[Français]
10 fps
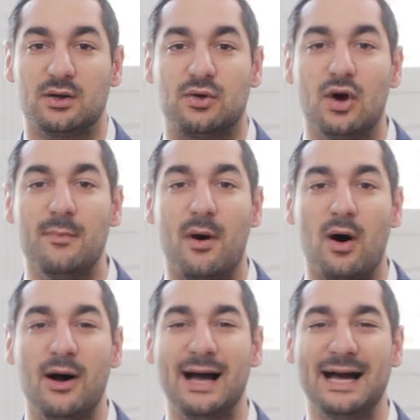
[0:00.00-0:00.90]

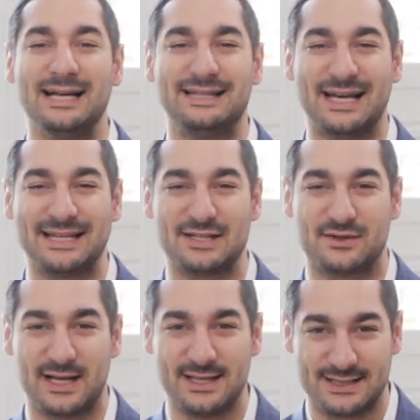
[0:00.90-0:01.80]
Comment
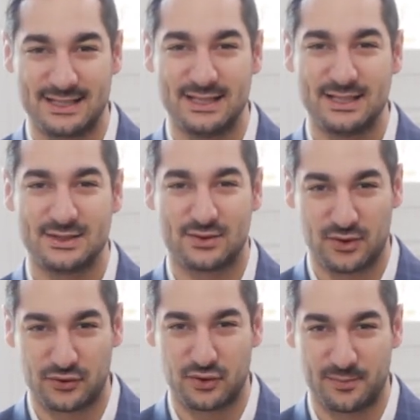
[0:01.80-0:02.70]
internationaliser son
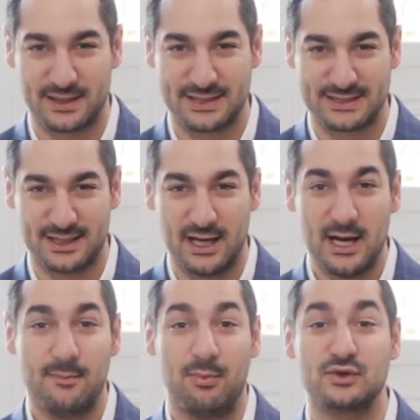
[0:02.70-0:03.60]
entreprise
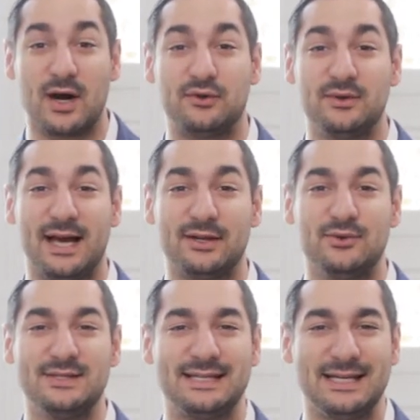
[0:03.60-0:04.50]
Bonjour à toutes et à
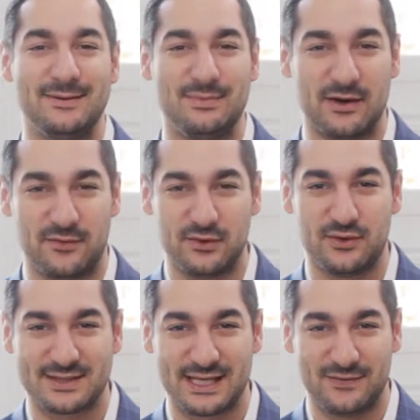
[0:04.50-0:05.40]
tous et bienvenue
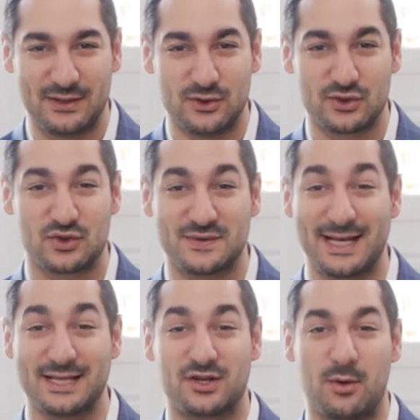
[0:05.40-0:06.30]
dans cette vidéo. Je suis
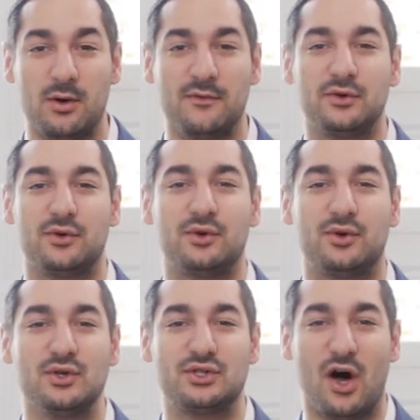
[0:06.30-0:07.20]
Alex Cormon, votre
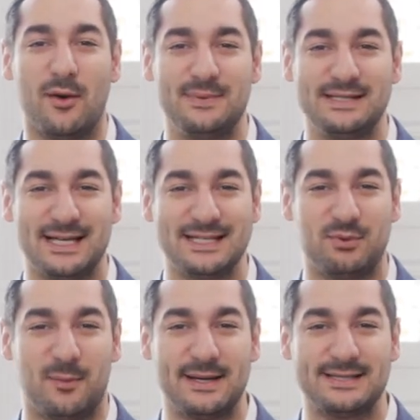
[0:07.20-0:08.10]
coach en business
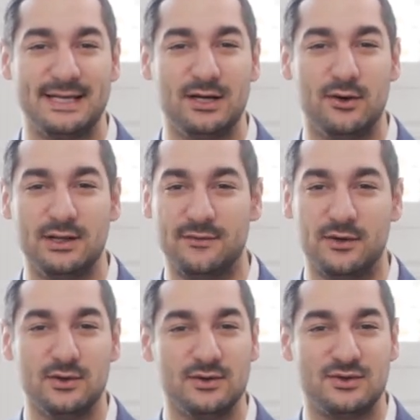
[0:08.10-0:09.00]
pour passer au
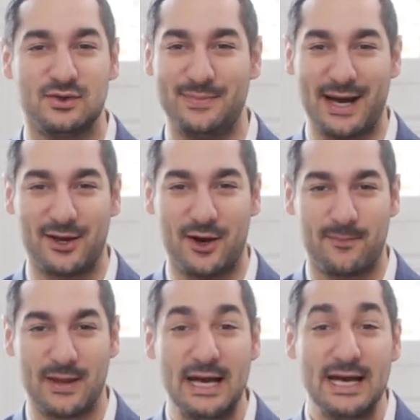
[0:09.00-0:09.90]
niveau supérieur.
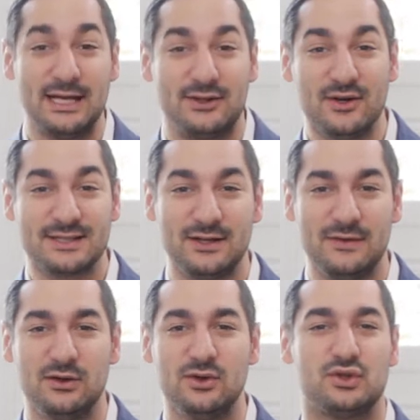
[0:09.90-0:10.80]
Et dans cette
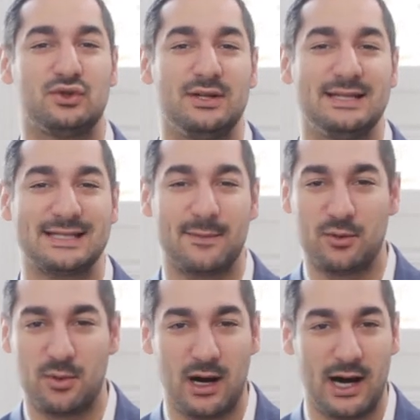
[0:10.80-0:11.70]
vidéo, je tenais
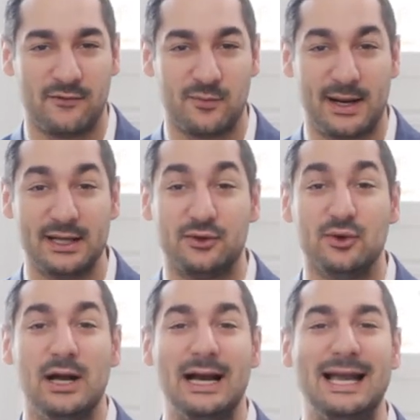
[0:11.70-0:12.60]
simplement à vous parler de
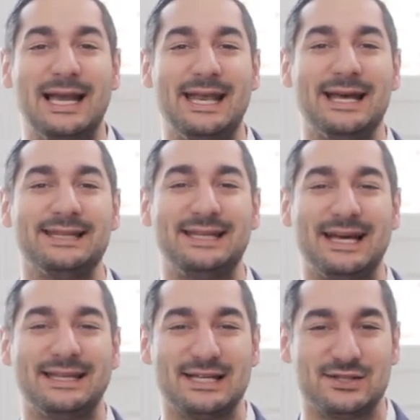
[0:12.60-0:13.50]

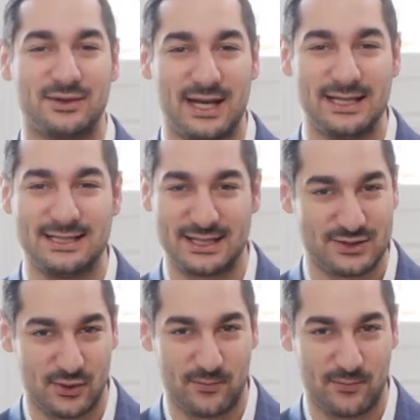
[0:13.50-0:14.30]
l'internationalisation.